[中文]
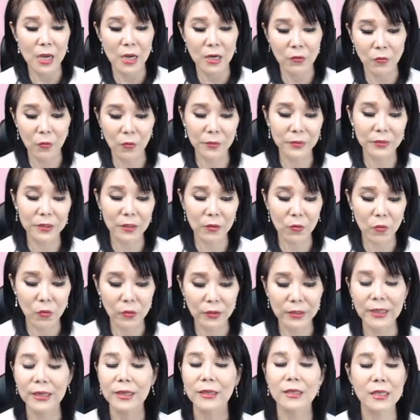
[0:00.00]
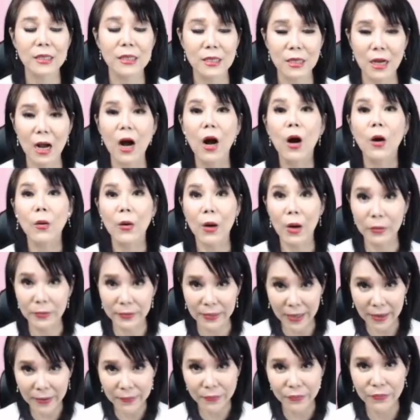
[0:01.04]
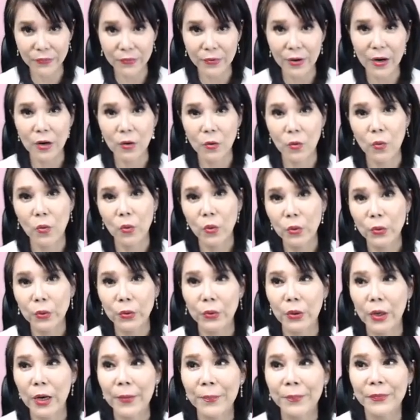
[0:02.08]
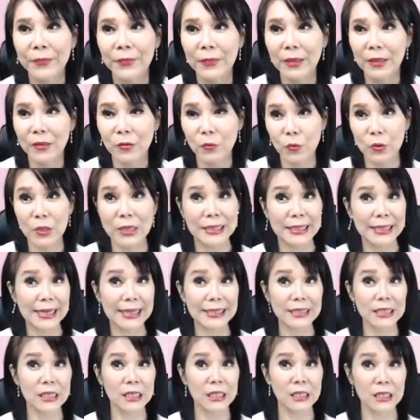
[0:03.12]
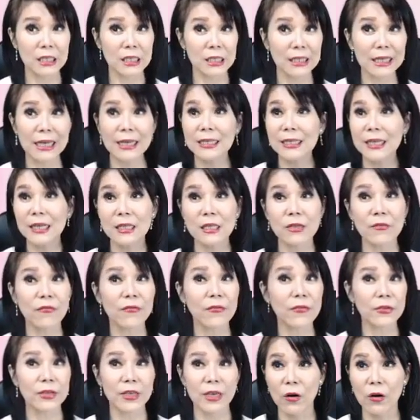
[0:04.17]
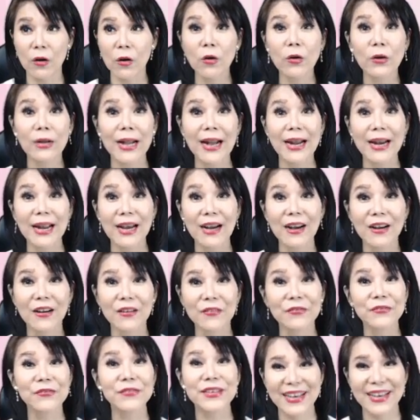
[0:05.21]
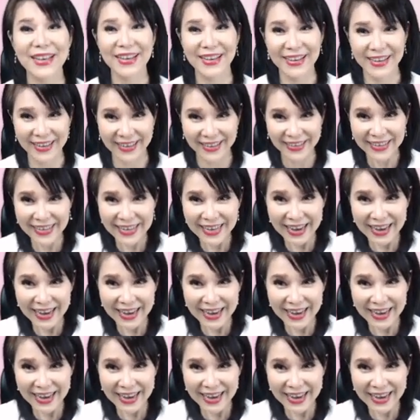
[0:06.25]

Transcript: 我们的国内啊，真是嗷嗷待哺啊，国旅啊，也所以你看近期，你看像是富野后亚郎哈，富野哈，